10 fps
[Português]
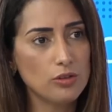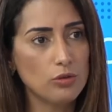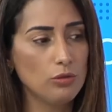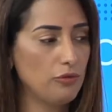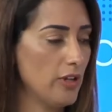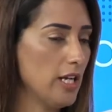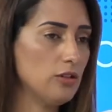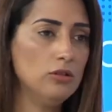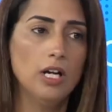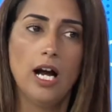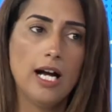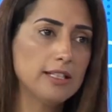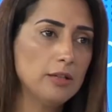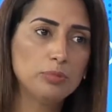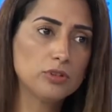do governo a
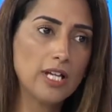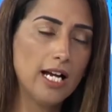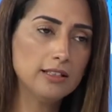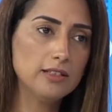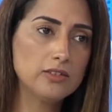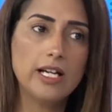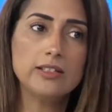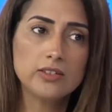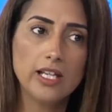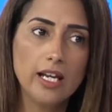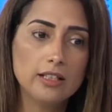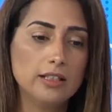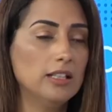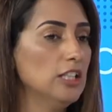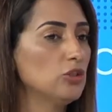deputadas da
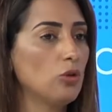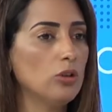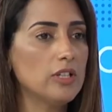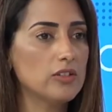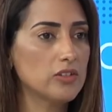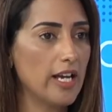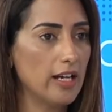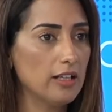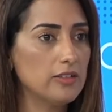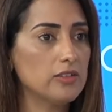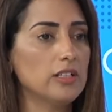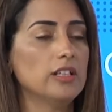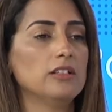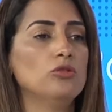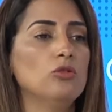esquerda, todas elas
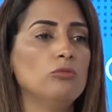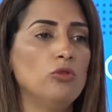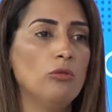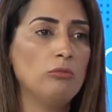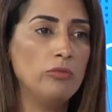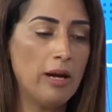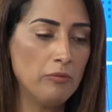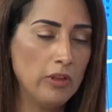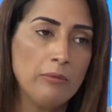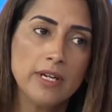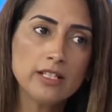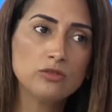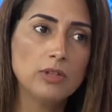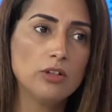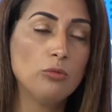no, no, na, na,
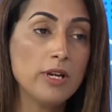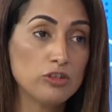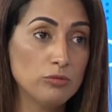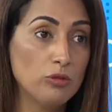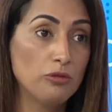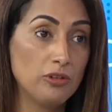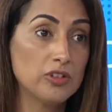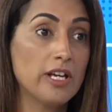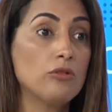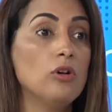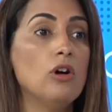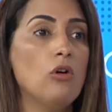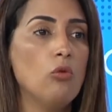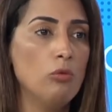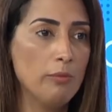mesma, no mesmo fizeram
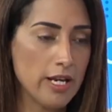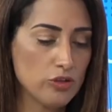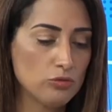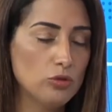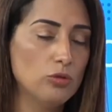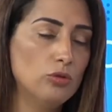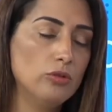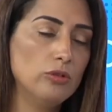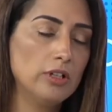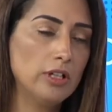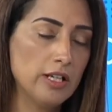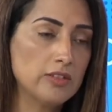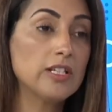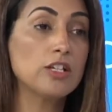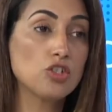o mesmo é,
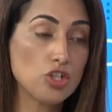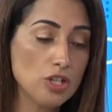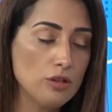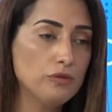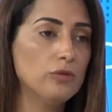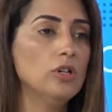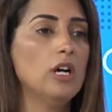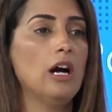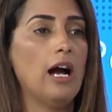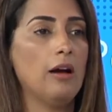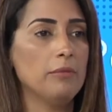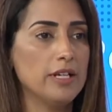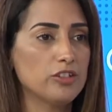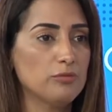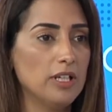incentivo a
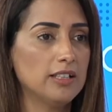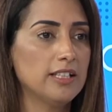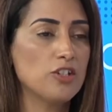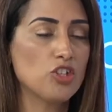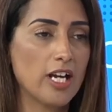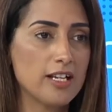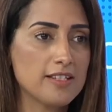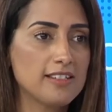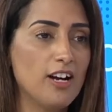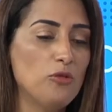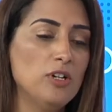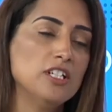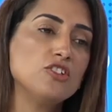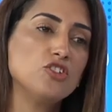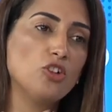mesma dedicação
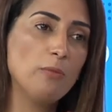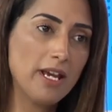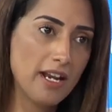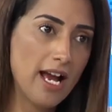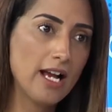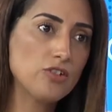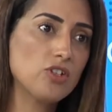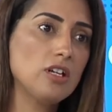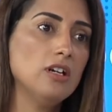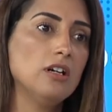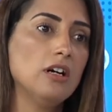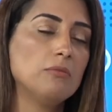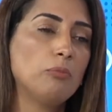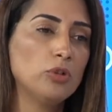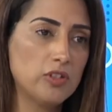de homenagem
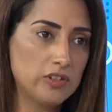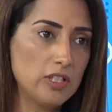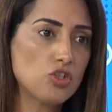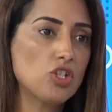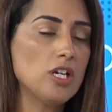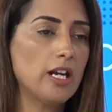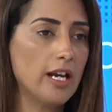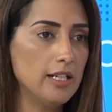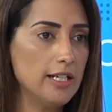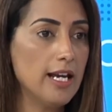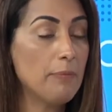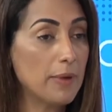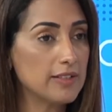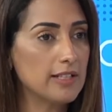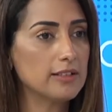por se sentirem ali
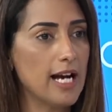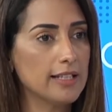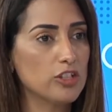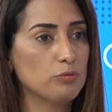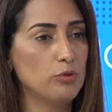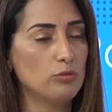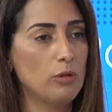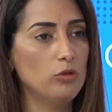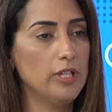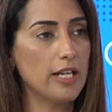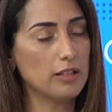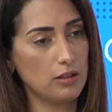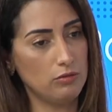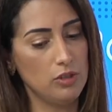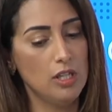representadas por uma mulher.
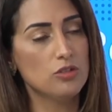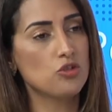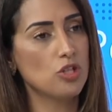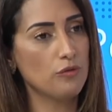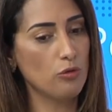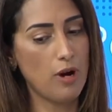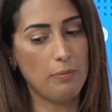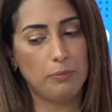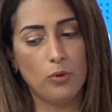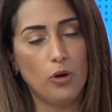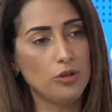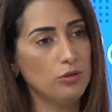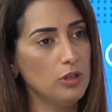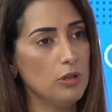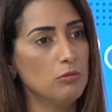Então, tive um
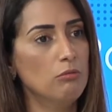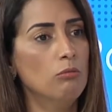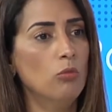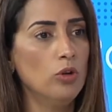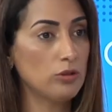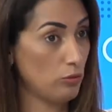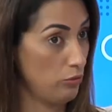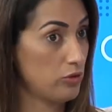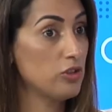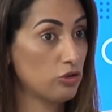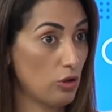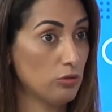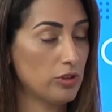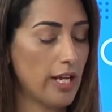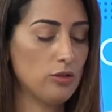apoio muito, estou
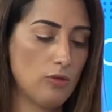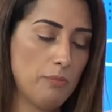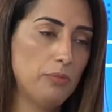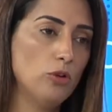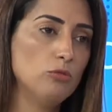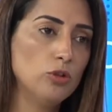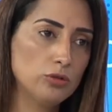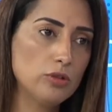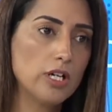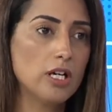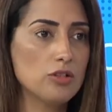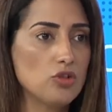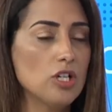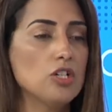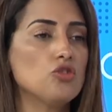tendo um apoio muito
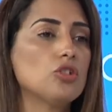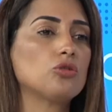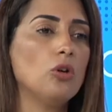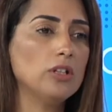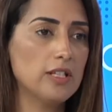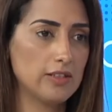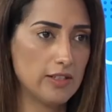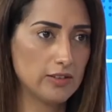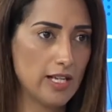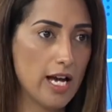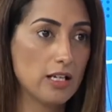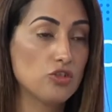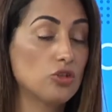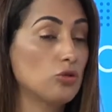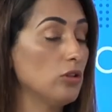grande de todas as alas,
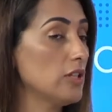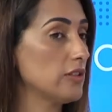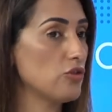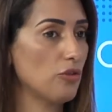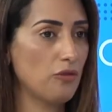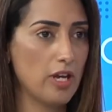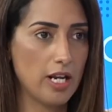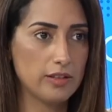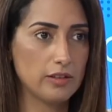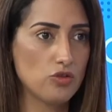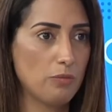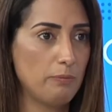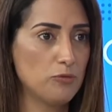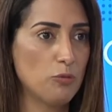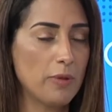de todas as diferenças de,
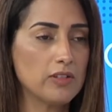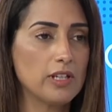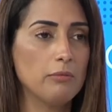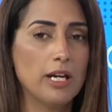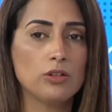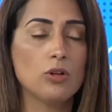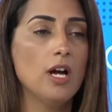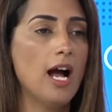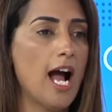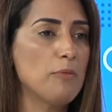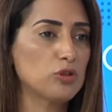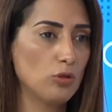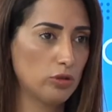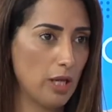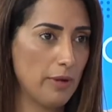de pensamento,
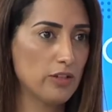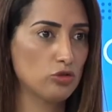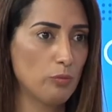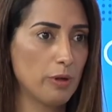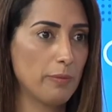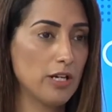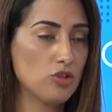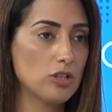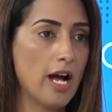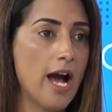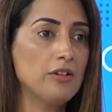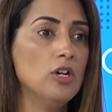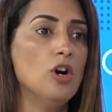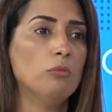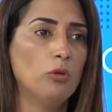absolutamente suprapartidário,
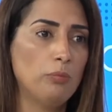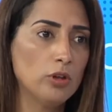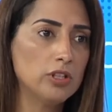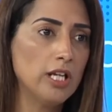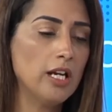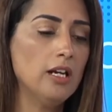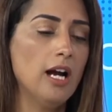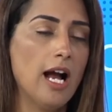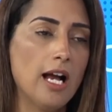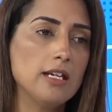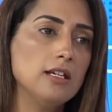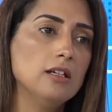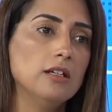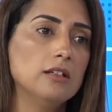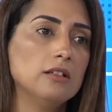por poder aí